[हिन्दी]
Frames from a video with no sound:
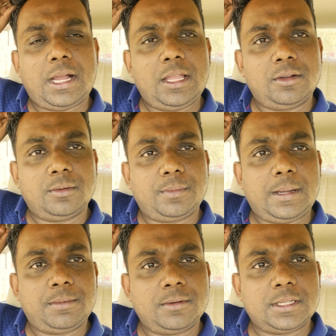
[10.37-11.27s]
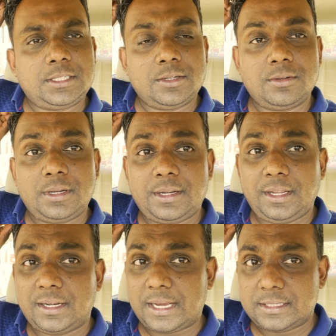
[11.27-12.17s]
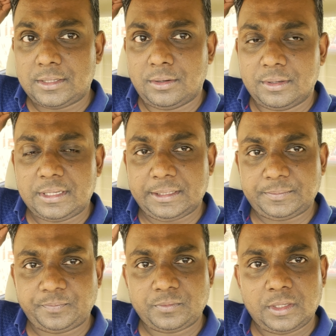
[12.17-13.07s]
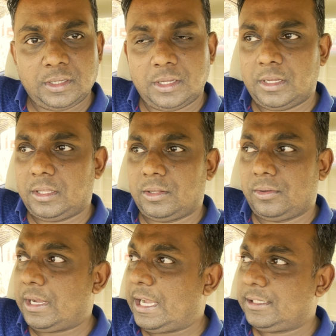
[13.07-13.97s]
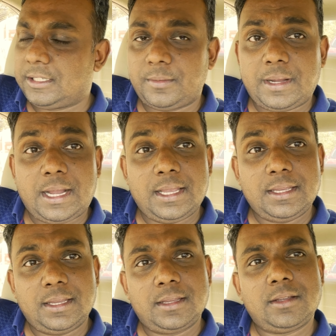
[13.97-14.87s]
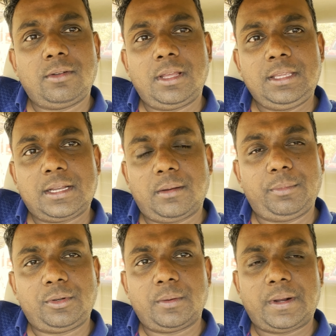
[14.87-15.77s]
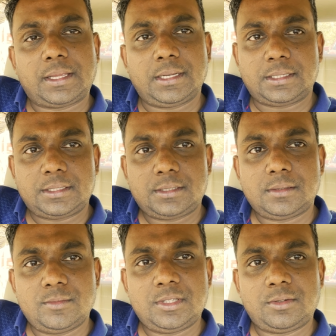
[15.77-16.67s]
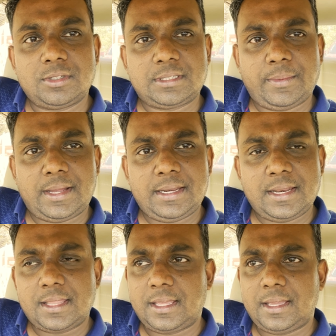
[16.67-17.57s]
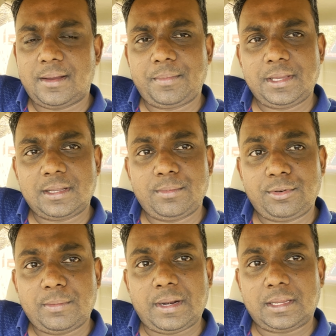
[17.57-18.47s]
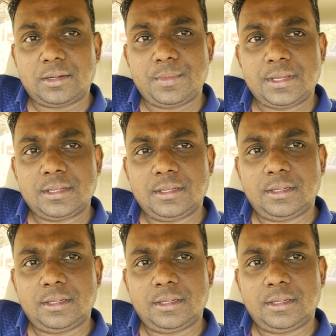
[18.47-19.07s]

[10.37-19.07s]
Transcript: आई होप आप लोग अच्छे होंगे ठीक ठाक से होंगे तो आज हम आए हैं ओलैया कंप्यूटर मार्केट मुझे कुछ सामान लेना था यहाँ पे कंप्यूटर मार्केट में